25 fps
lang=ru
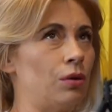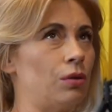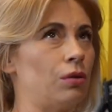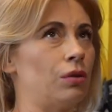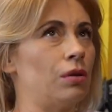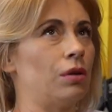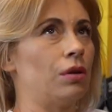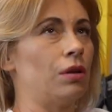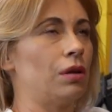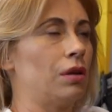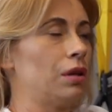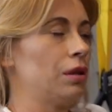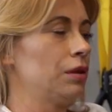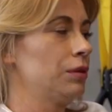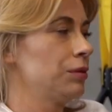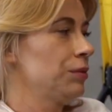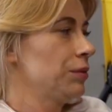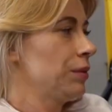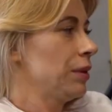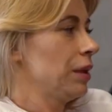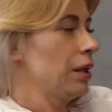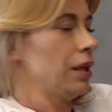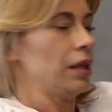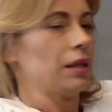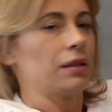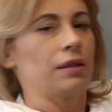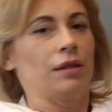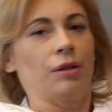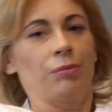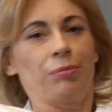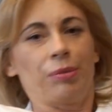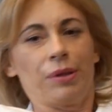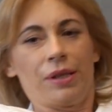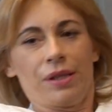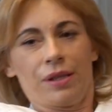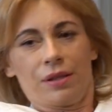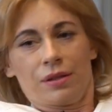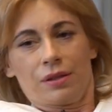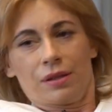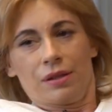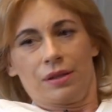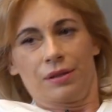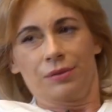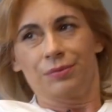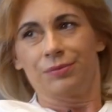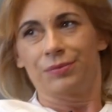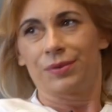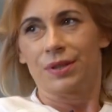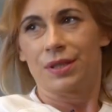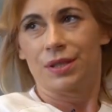О, ладно,
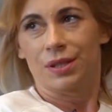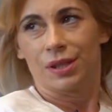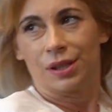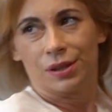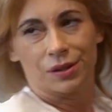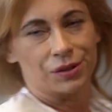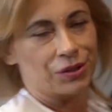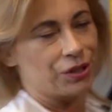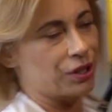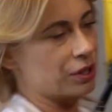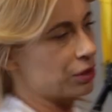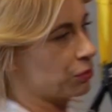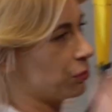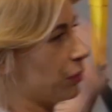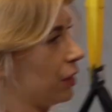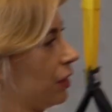поехали. Сил нет